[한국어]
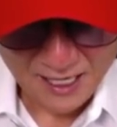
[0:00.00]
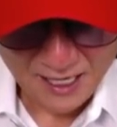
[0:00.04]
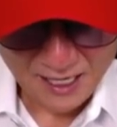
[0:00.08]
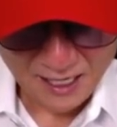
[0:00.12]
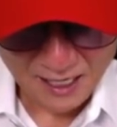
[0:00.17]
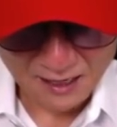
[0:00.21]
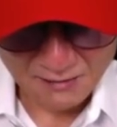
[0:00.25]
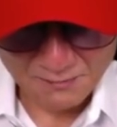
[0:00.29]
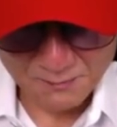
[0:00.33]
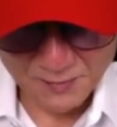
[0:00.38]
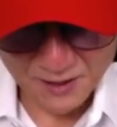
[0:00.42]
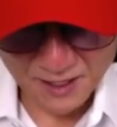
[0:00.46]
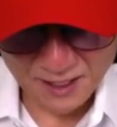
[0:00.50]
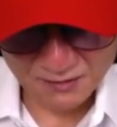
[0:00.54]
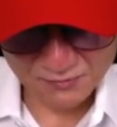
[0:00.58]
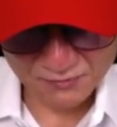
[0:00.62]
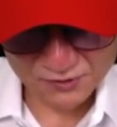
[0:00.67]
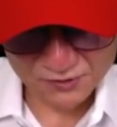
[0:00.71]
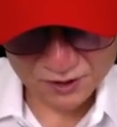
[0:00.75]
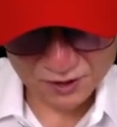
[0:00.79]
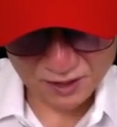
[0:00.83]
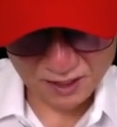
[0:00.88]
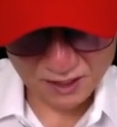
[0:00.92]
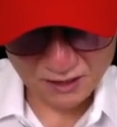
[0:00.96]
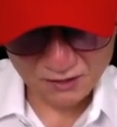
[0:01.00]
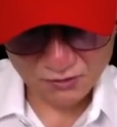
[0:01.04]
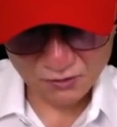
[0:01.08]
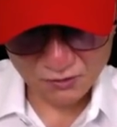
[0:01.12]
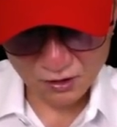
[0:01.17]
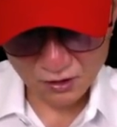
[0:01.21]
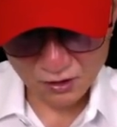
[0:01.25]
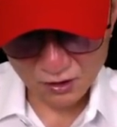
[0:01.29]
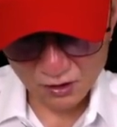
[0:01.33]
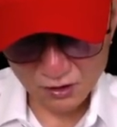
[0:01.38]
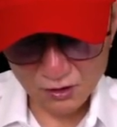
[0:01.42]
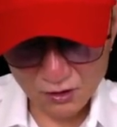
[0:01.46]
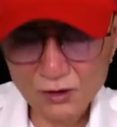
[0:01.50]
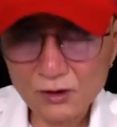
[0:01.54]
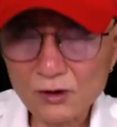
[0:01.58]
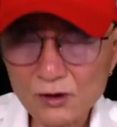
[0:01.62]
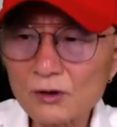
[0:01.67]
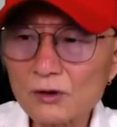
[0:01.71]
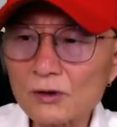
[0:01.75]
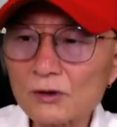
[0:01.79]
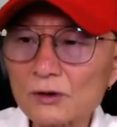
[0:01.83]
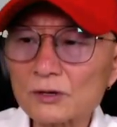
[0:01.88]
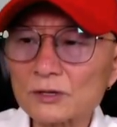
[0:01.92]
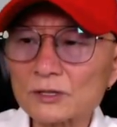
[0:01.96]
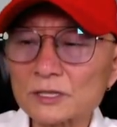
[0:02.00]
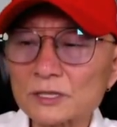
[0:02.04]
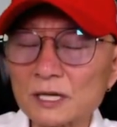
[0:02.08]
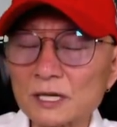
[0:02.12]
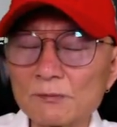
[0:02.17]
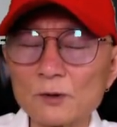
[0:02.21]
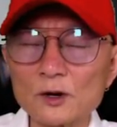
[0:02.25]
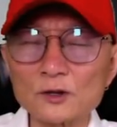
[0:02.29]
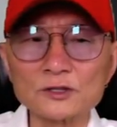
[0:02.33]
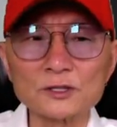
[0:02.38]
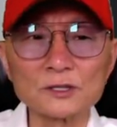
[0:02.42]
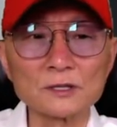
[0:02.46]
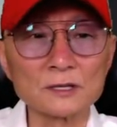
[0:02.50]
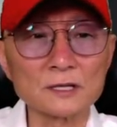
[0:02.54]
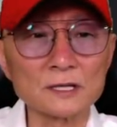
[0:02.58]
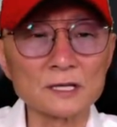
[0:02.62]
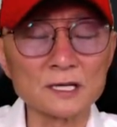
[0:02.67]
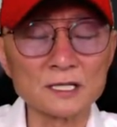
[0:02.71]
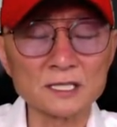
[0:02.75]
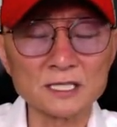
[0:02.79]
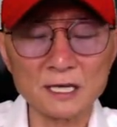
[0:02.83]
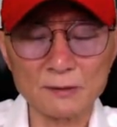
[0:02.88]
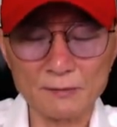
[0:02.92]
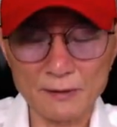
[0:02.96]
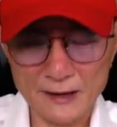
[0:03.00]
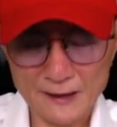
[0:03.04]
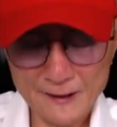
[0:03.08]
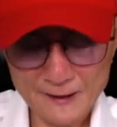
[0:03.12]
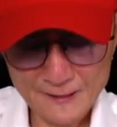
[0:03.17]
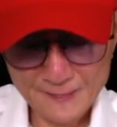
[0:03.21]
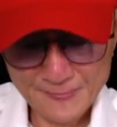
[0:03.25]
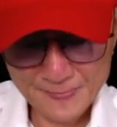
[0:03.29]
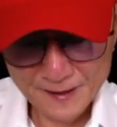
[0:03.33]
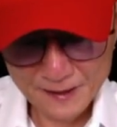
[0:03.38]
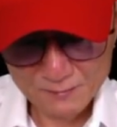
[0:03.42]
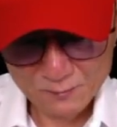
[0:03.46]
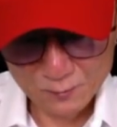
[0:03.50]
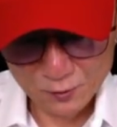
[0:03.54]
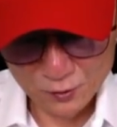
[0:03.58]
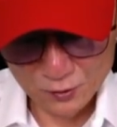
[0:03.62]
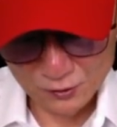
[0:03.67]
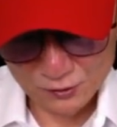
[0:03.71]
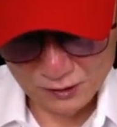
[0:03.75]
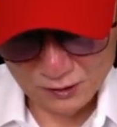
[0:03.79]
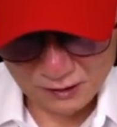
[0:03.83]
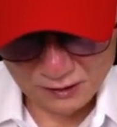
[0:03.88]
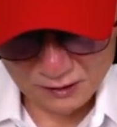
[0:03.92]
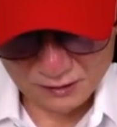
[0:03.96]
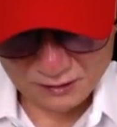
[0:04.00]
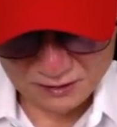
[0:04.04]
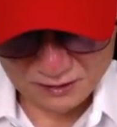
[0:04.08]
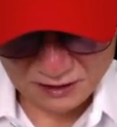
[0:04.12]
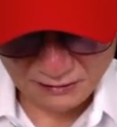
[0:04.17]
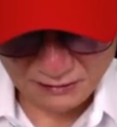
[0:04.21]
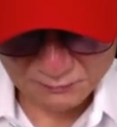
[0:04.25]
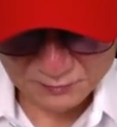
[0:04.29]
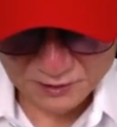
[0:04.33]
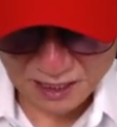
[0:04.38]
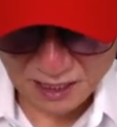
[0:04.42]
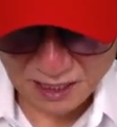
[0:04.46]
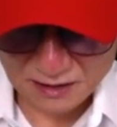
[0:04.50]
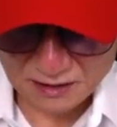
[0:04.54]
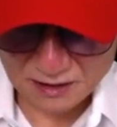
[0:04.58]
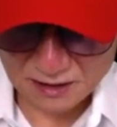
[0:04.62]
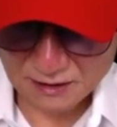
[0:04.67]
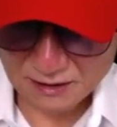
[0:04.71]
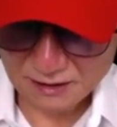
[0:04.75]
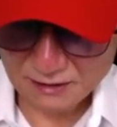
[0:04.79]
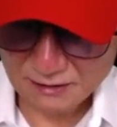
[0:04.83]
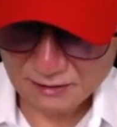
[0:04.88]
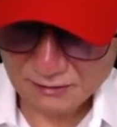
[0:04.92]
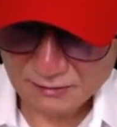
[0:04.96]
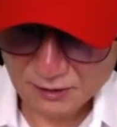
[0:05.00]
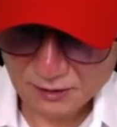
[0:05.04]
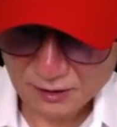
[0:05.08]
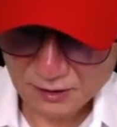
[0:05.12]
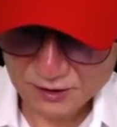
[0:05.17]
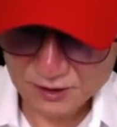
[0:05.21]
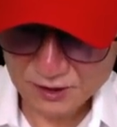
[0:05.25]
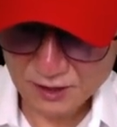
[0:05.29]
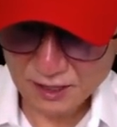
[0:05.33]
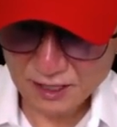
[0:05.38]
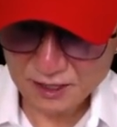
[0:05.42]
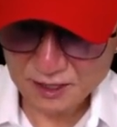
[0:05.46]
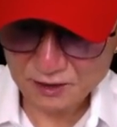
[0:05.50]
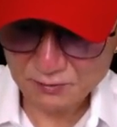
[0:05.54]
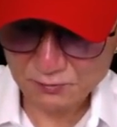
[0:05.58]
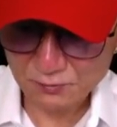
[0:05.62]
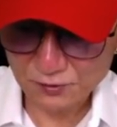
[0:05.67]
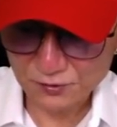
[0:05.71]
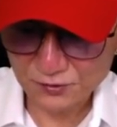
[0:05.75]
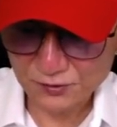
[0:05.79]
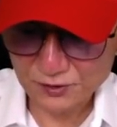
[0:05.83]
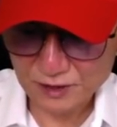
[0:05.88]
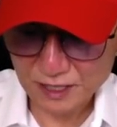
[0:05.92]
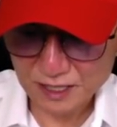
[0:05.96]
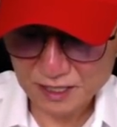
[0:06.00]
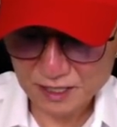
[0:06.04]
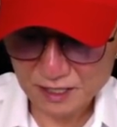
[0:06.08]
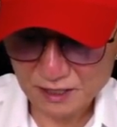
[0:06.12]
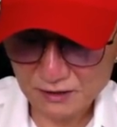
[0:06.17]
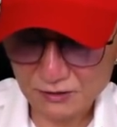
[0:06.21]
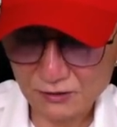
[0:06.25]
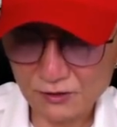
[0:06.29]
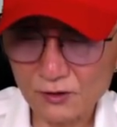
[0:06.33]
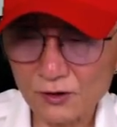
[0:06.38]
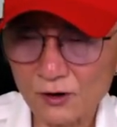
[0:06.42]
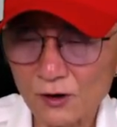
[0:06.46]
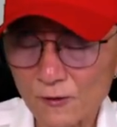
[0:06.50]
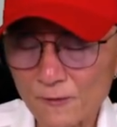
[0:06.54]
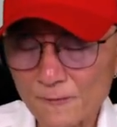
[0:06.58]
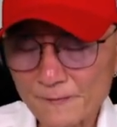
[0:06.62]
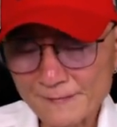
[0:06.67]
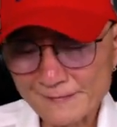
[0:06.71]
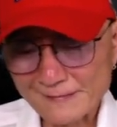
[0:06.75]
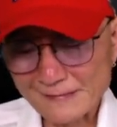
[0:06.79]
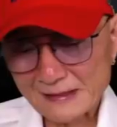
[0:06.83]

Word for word: 한 방에 붙여갖고 선복승 13배. 뭐 이런 거는 삼상승 건져가신 분도 계실 거고.